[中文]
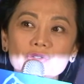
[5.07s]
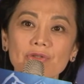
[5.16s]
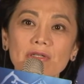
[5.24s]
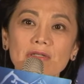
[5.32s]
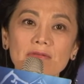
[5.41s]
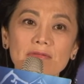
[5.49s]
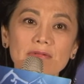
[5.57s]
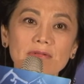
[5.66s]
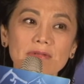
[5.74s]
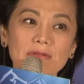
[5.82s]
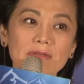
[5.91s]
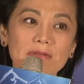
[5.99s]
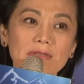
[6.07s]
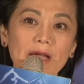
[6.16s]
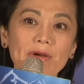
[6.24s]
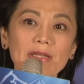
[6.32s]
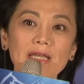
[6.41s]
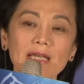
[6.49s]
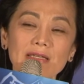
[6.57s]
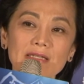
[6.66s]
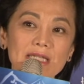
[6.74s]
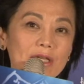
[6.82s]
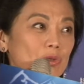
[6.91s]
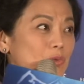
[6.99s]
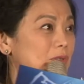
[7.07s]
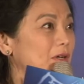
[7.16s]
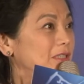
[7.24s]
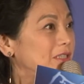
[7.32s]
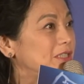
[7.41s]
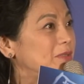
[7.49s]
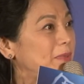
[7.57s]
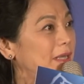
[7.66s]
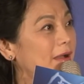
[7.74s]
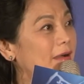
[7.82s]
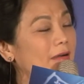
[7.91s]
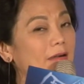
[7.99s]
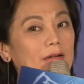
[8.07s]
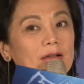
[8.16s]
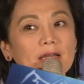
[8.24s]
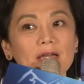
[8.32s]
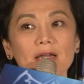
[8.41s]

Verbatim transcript: 说台湾电影的前途到底是怎么样啊？